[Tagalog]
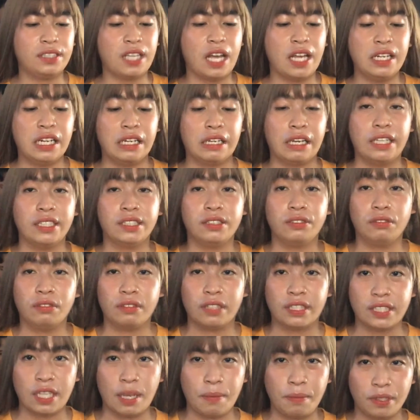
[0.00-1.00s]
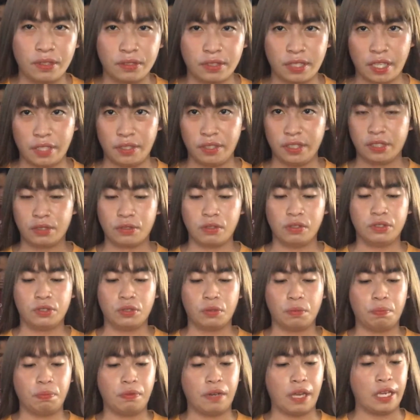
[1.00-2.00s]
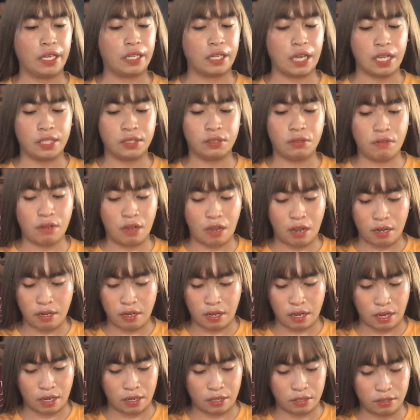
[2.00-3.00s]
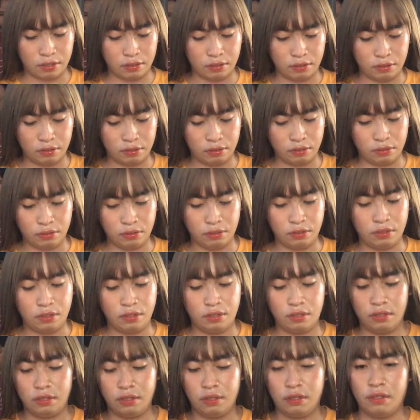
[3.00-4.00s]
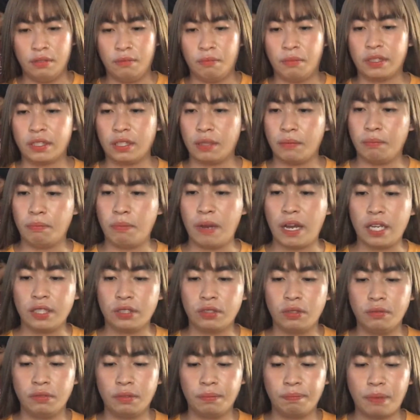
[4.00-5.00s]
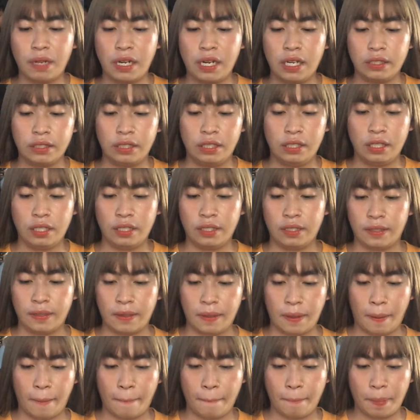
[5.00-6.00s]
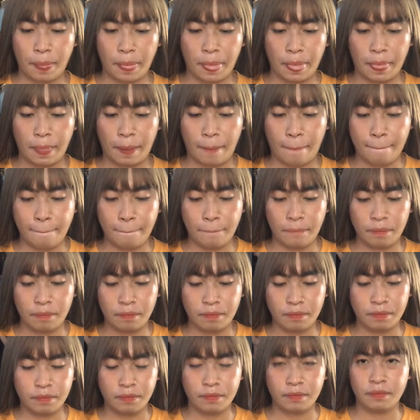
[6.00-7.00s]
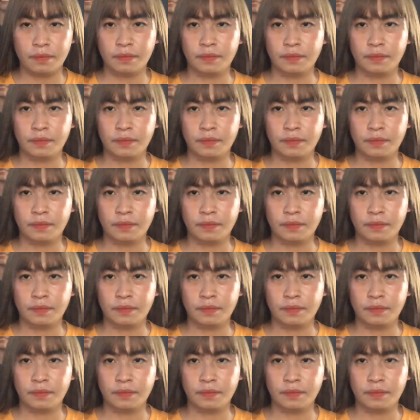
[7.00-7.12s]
sana guys, yung nga sabi ko sa inyo, school supply. Kaso nga lang, Pat- bakasyon pa lang yun. Oh, Tabe!